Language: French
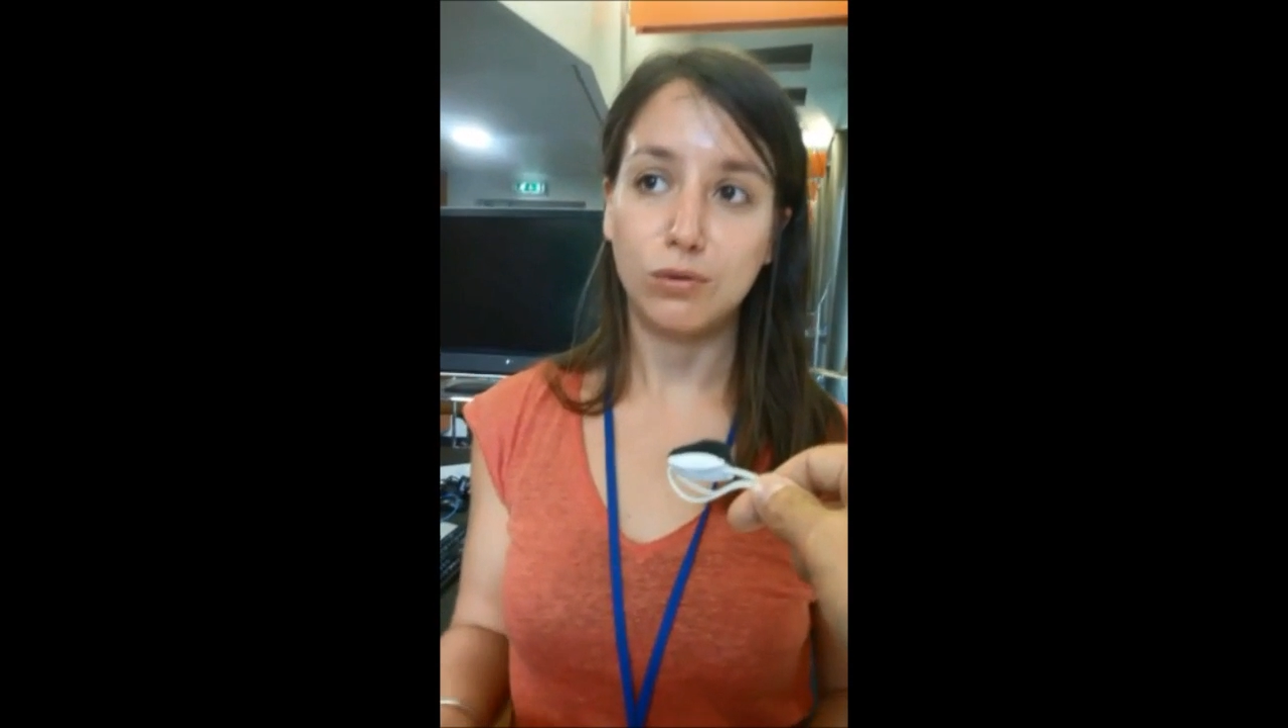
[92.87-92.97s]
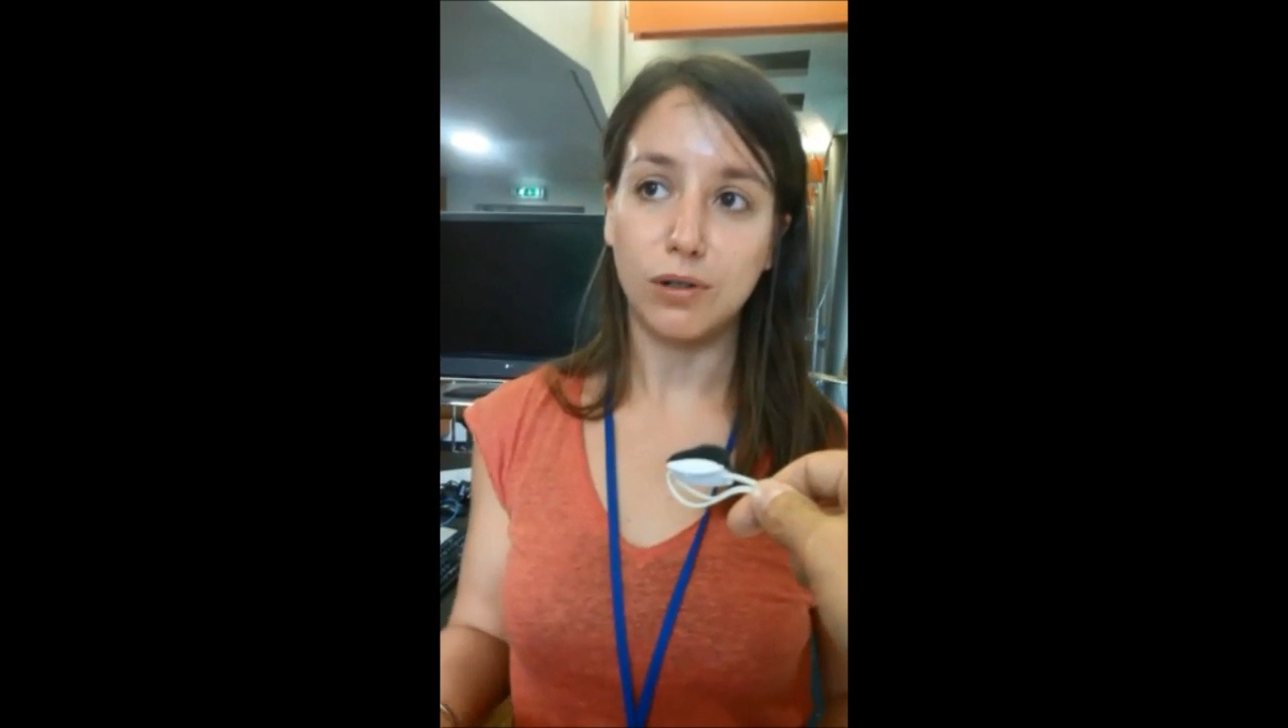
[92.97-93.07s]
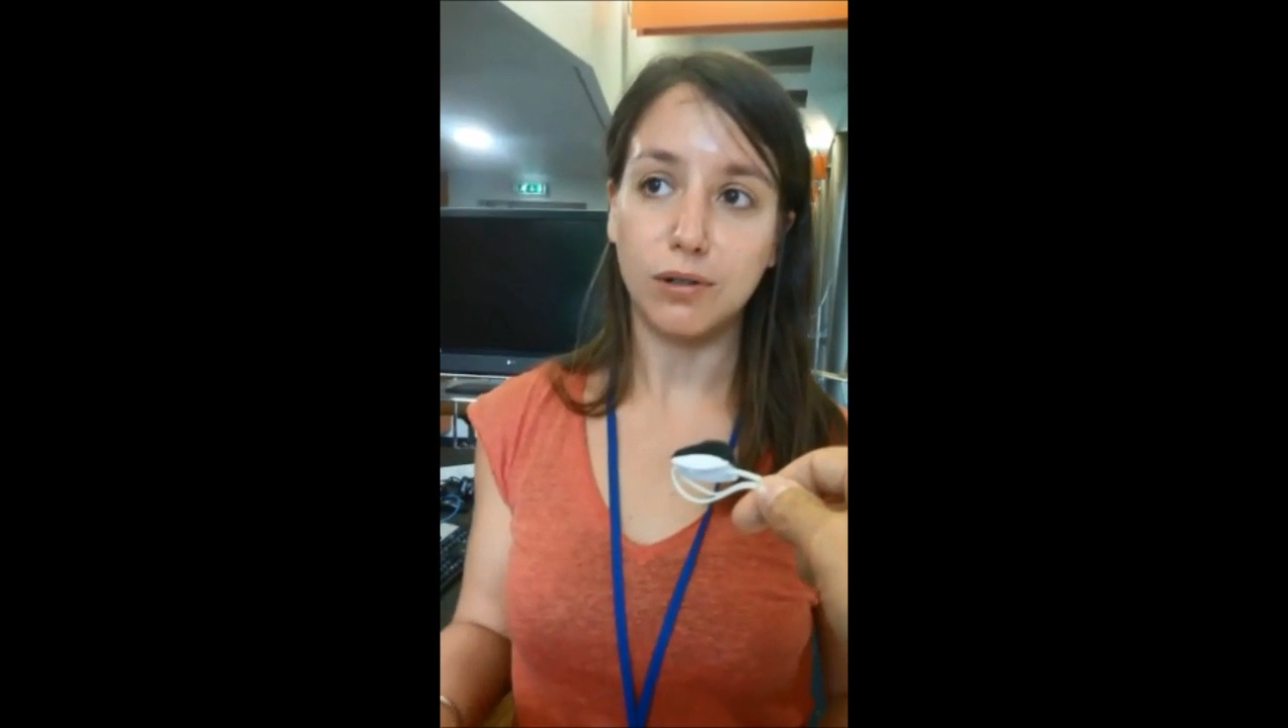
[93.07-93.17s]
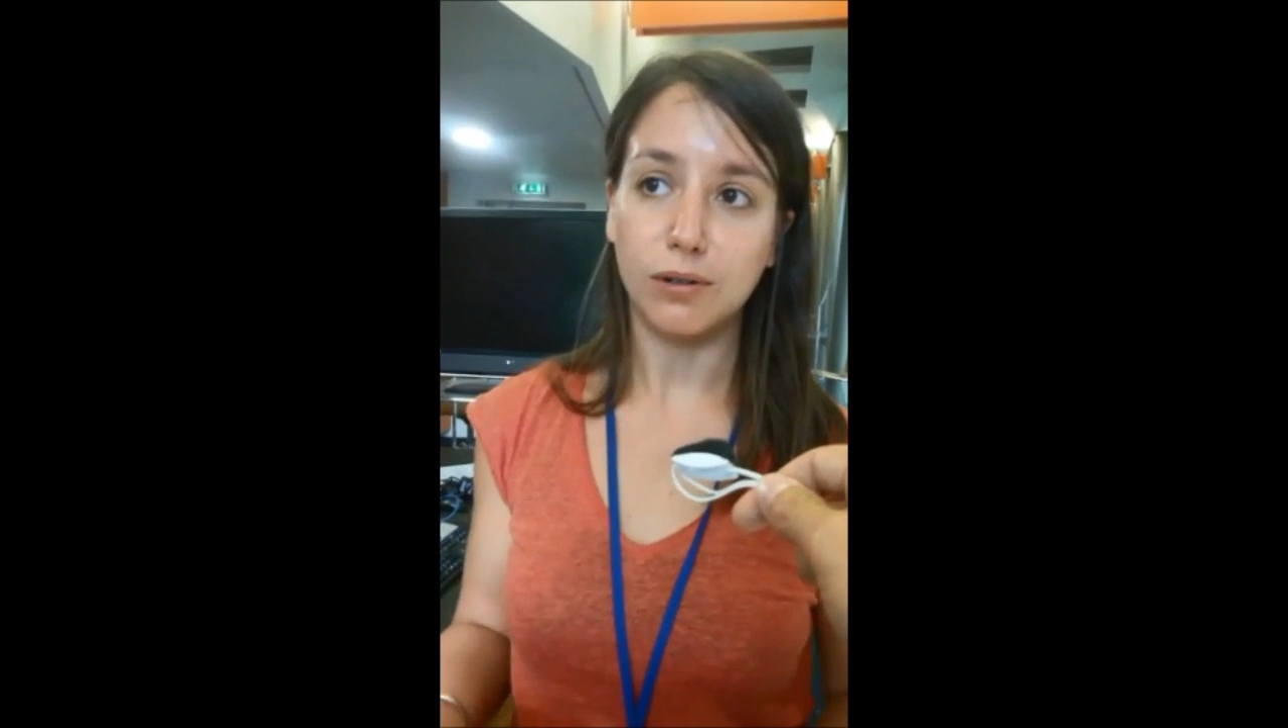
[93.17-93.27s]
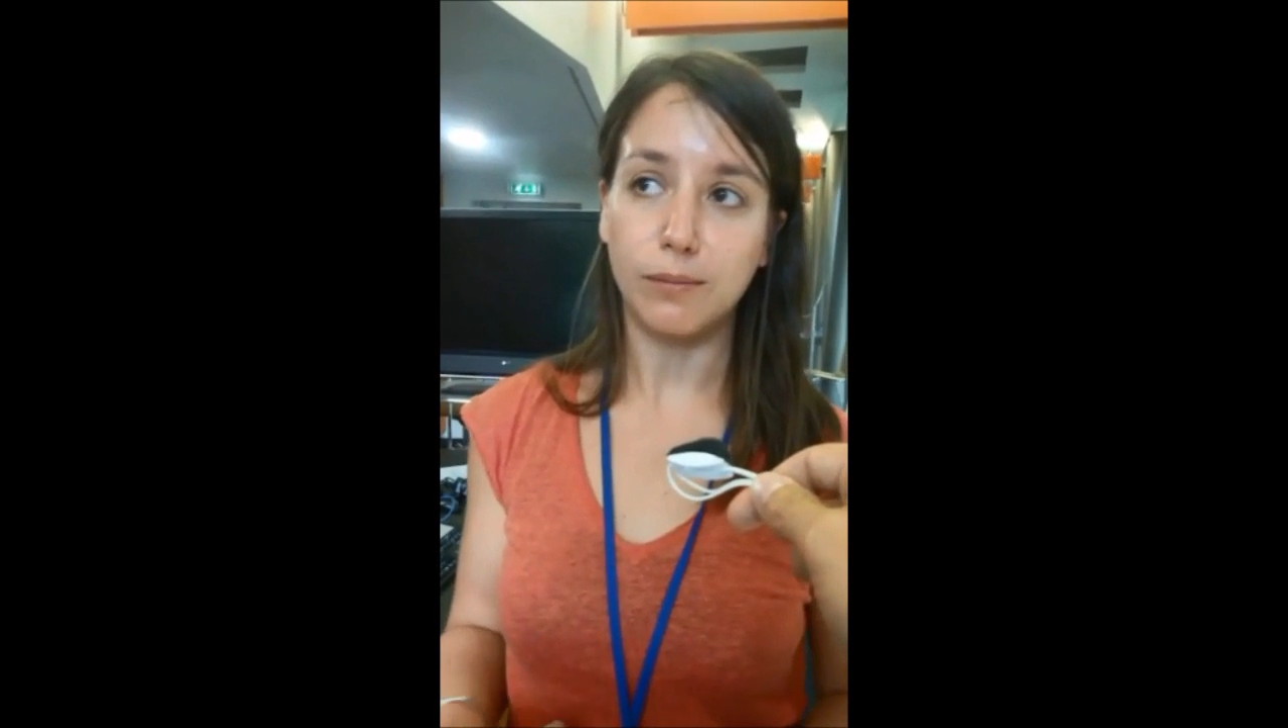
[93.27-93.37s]

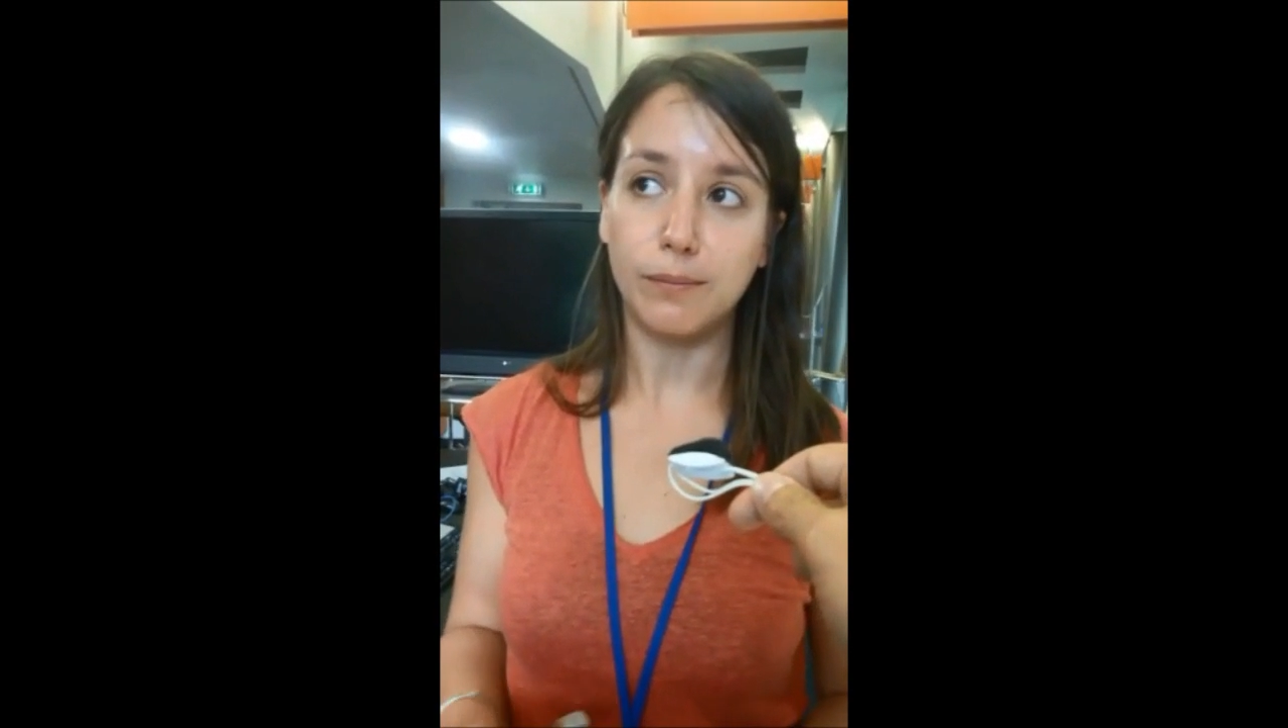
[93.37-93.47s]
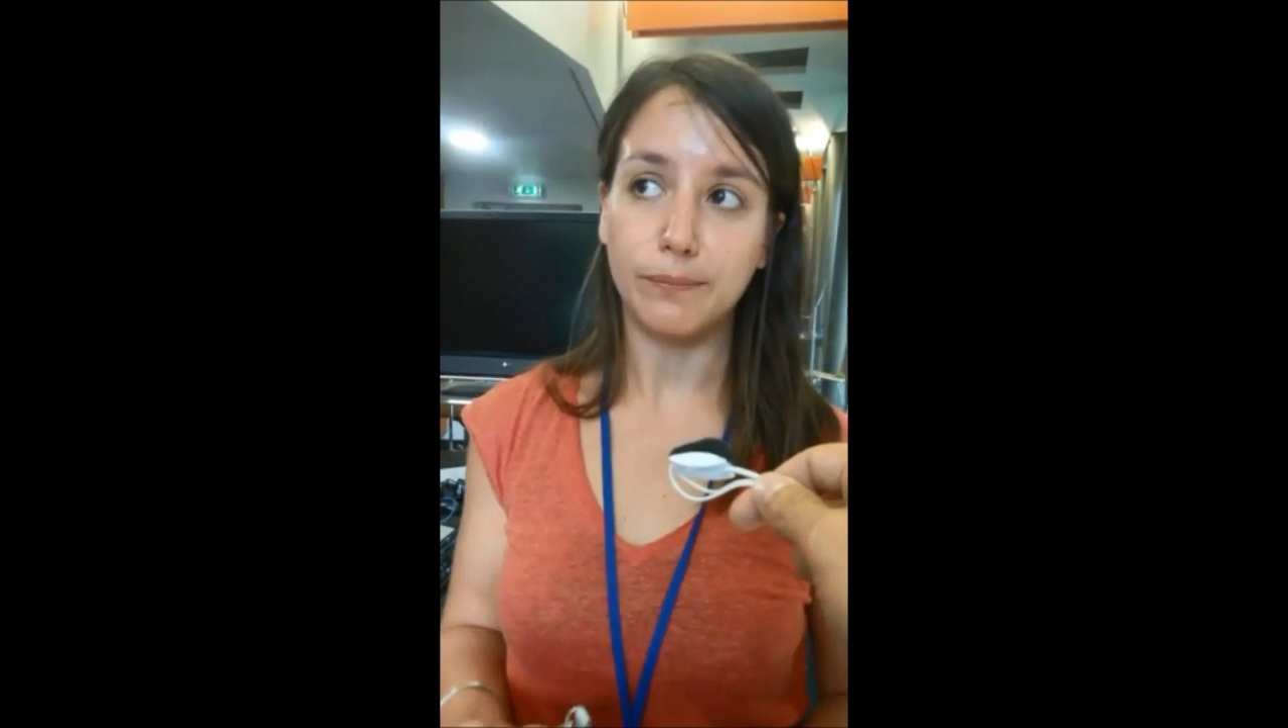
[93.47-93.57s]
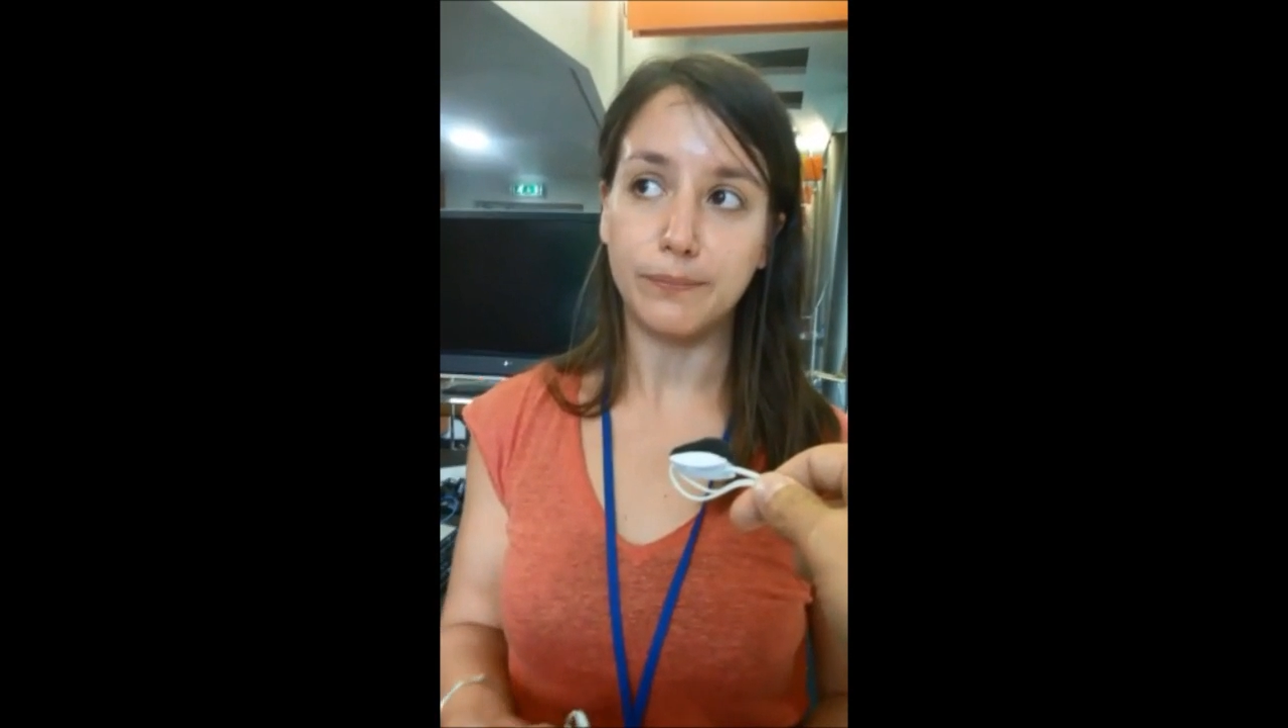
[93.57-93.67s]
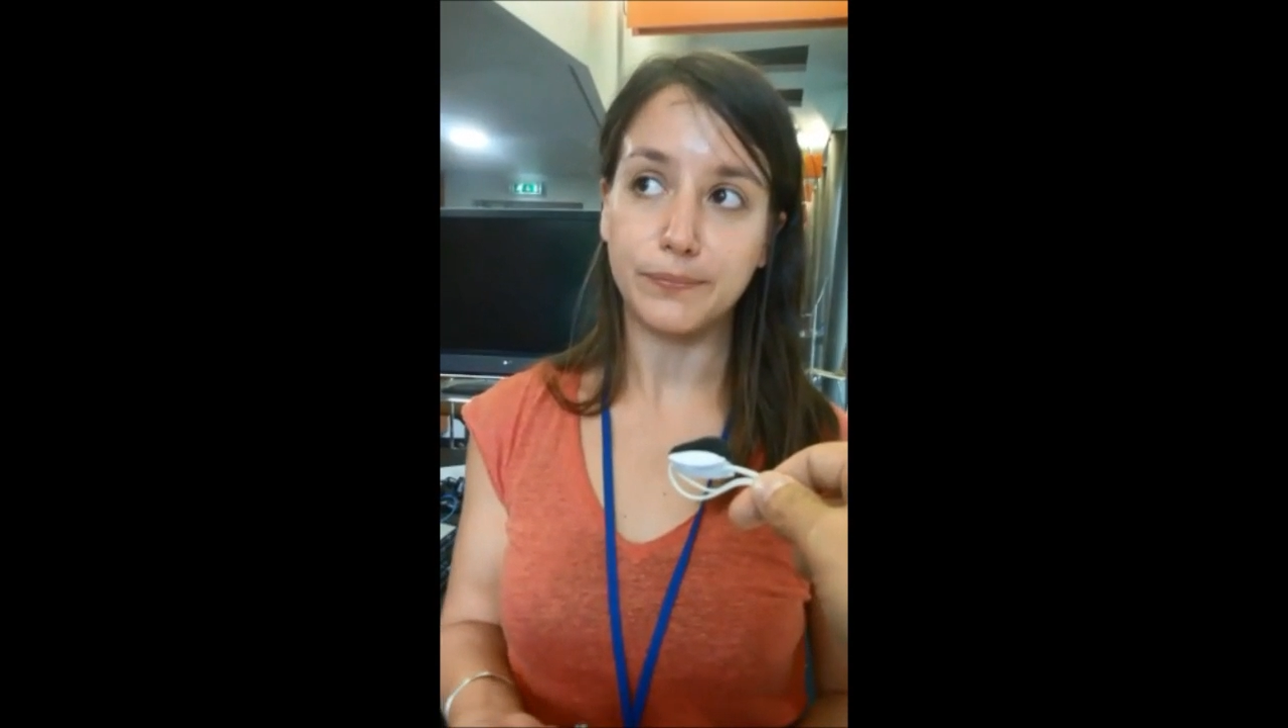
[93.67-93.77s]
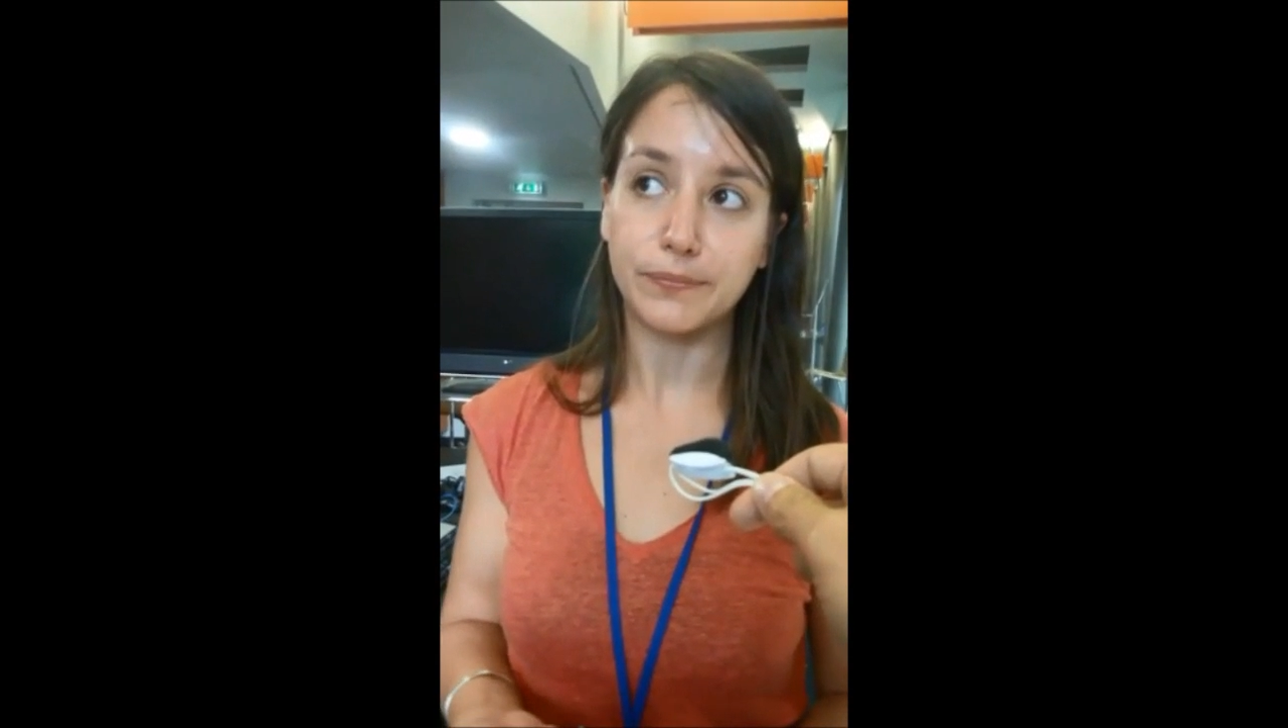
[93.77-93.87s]

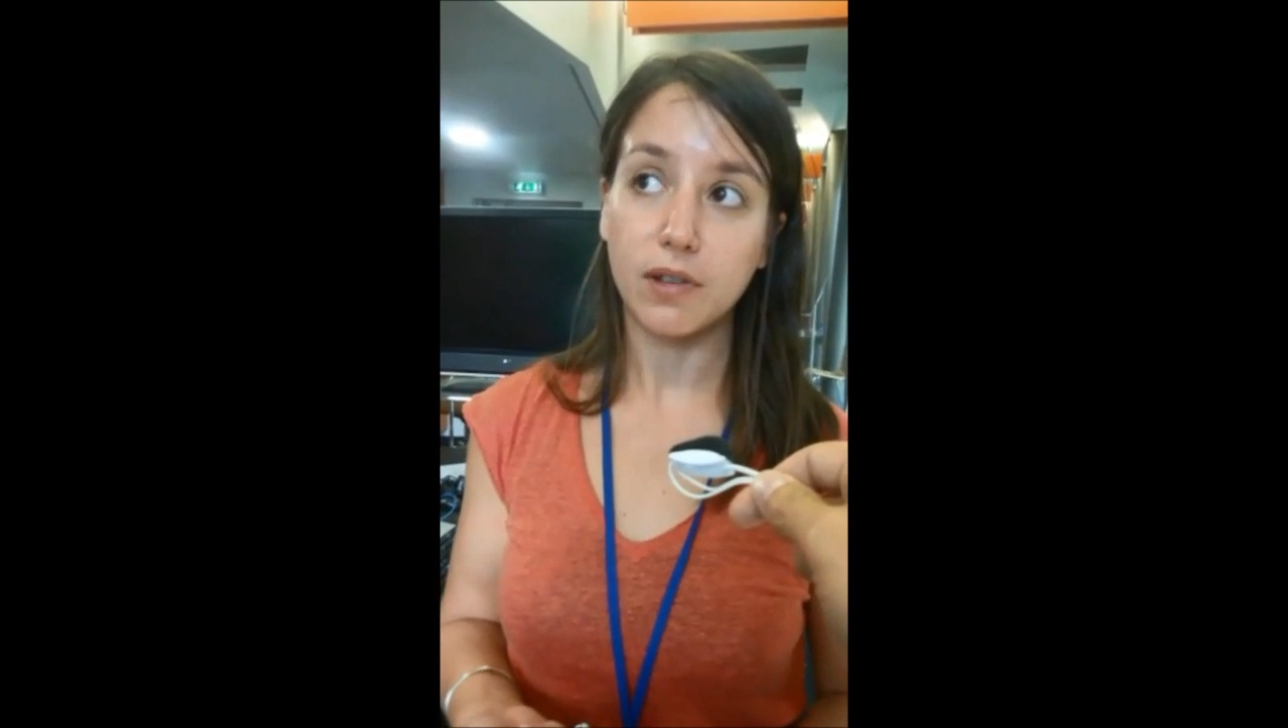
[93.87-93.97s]
euh,